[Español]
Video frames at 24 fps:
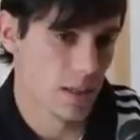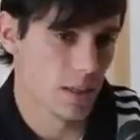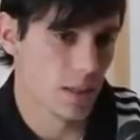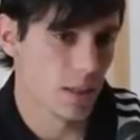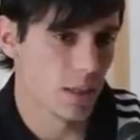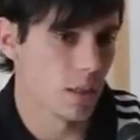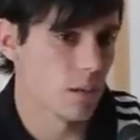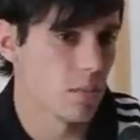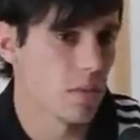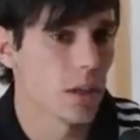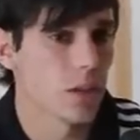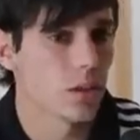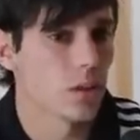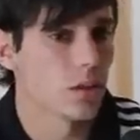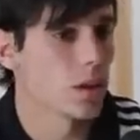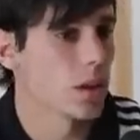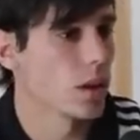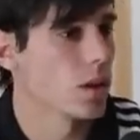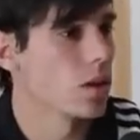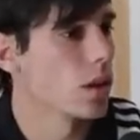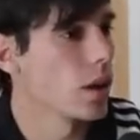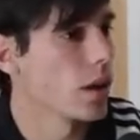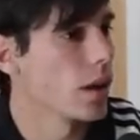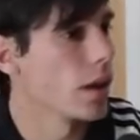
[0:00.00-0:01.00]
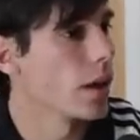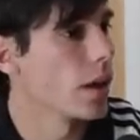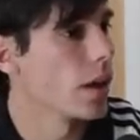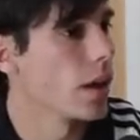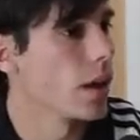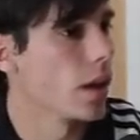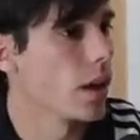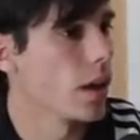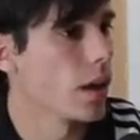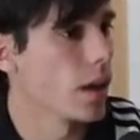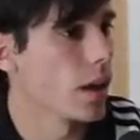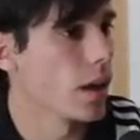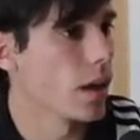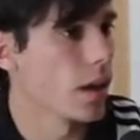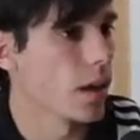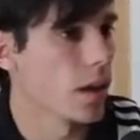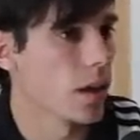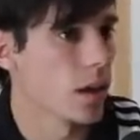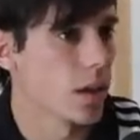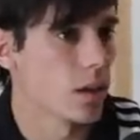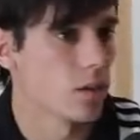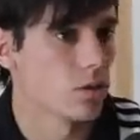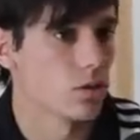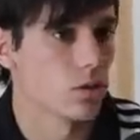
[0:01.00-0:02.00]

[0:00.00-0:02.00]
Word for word: Sin embargo, creo que